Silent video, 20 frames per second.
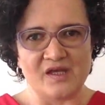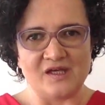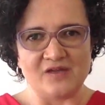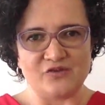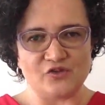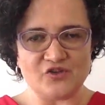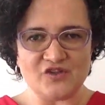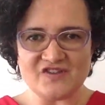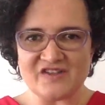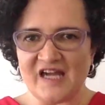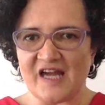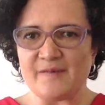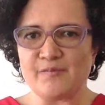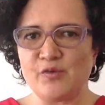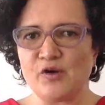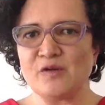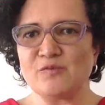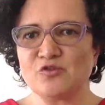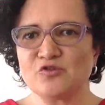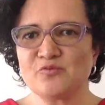Entonces ahí
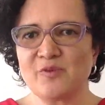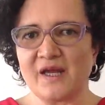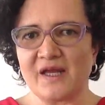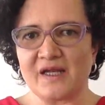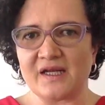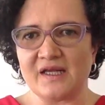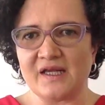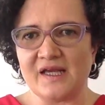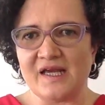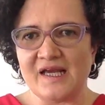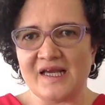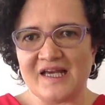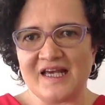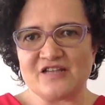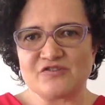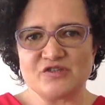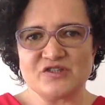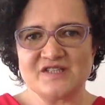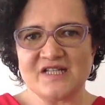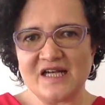podemos ver que
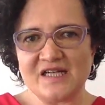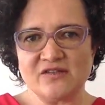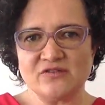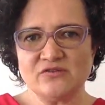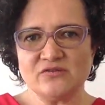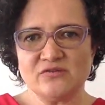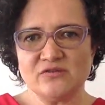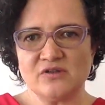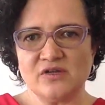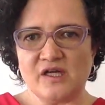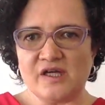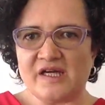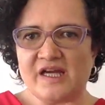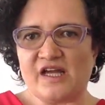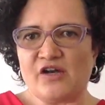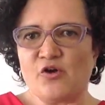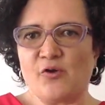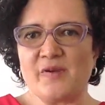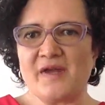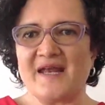eso es algo que
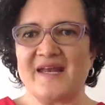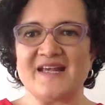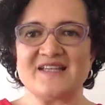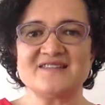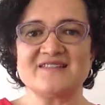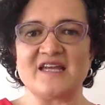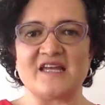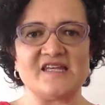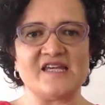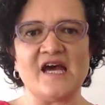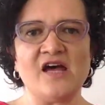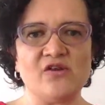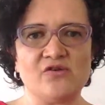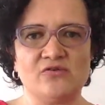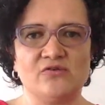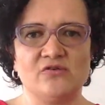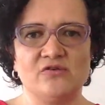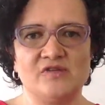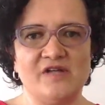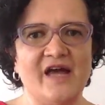no viene
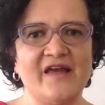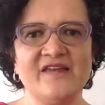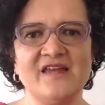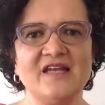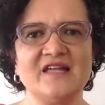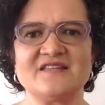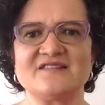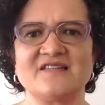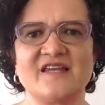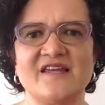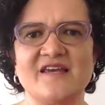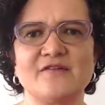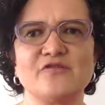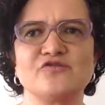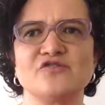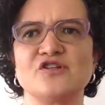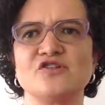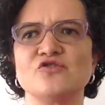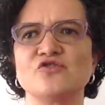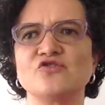enseñado, Nadie le enseña a los
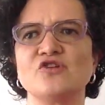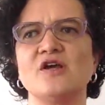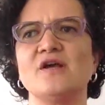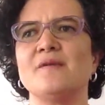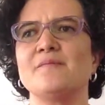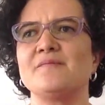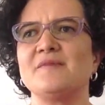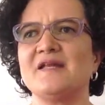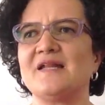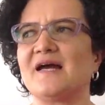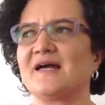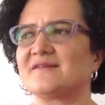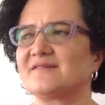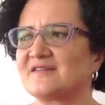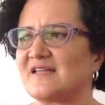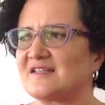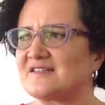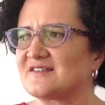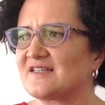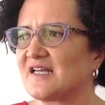niños, mira,
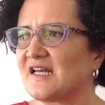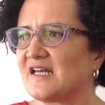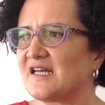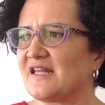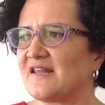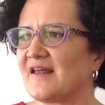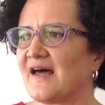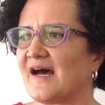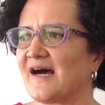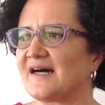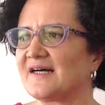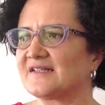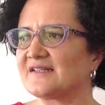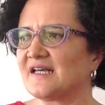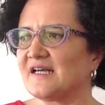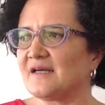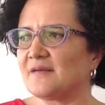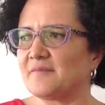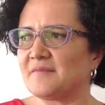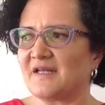ten serenidad,
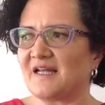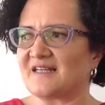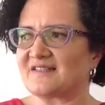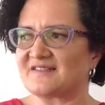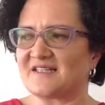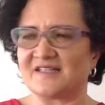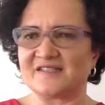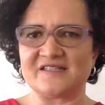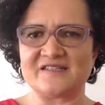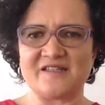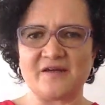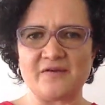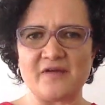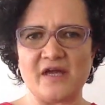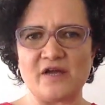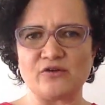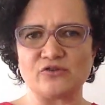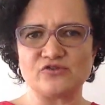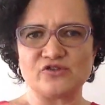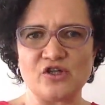mira, siéntete
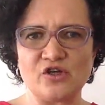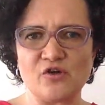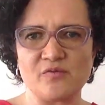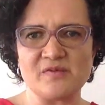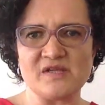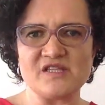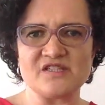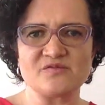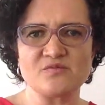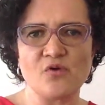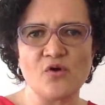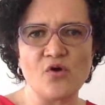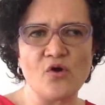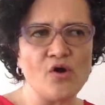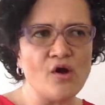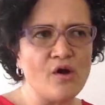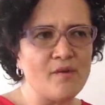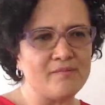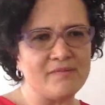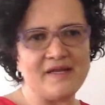bien contigo
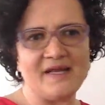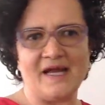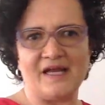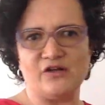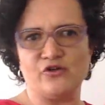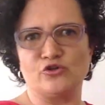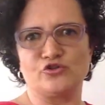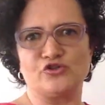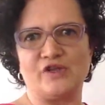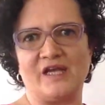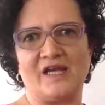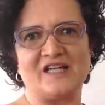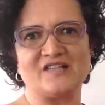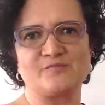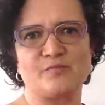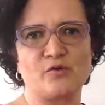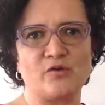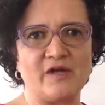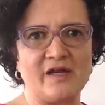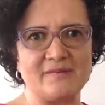mismo, mira, no tengas
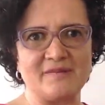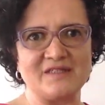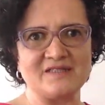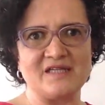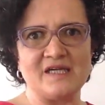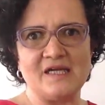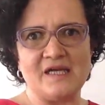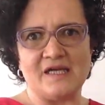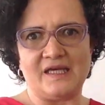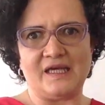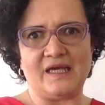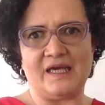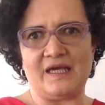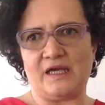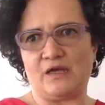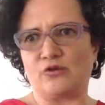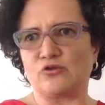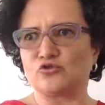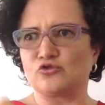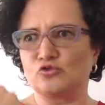problemas
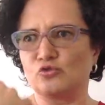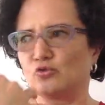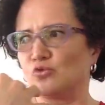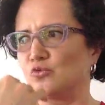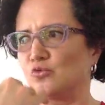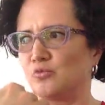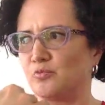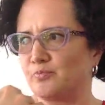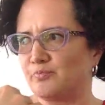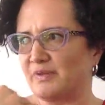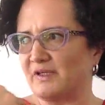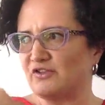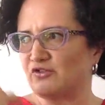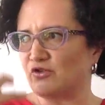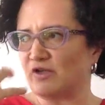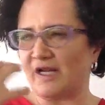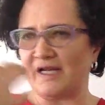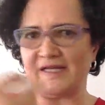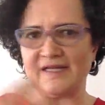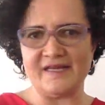eh, con tu
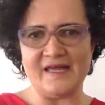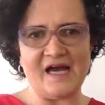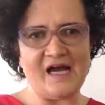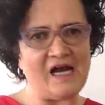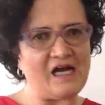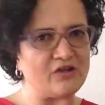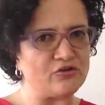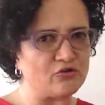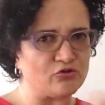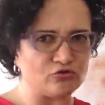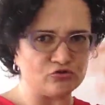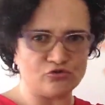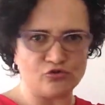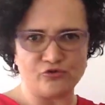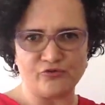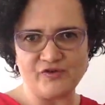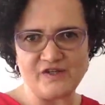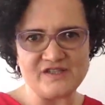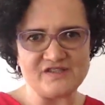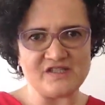personalidad o con tu
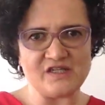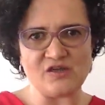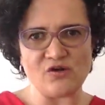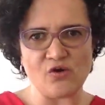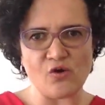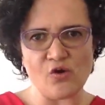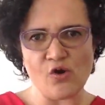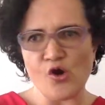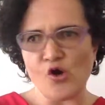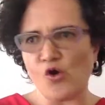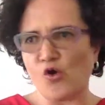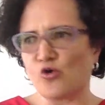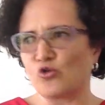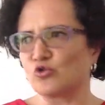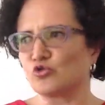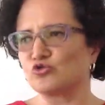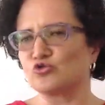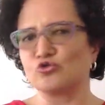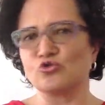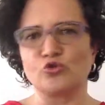físico o
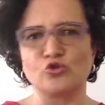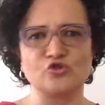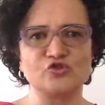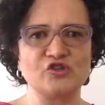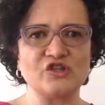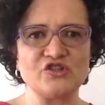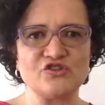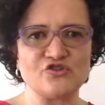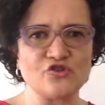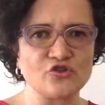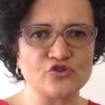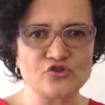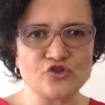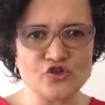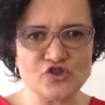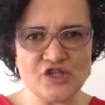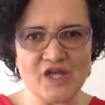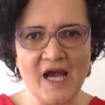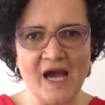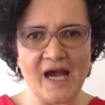con tu condición
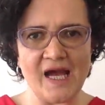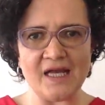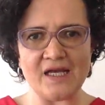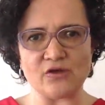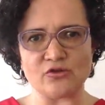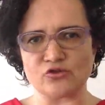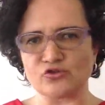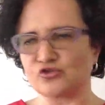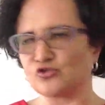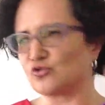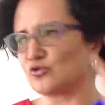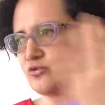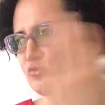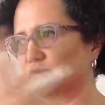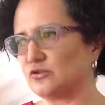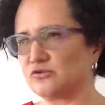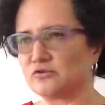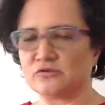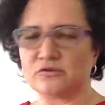social o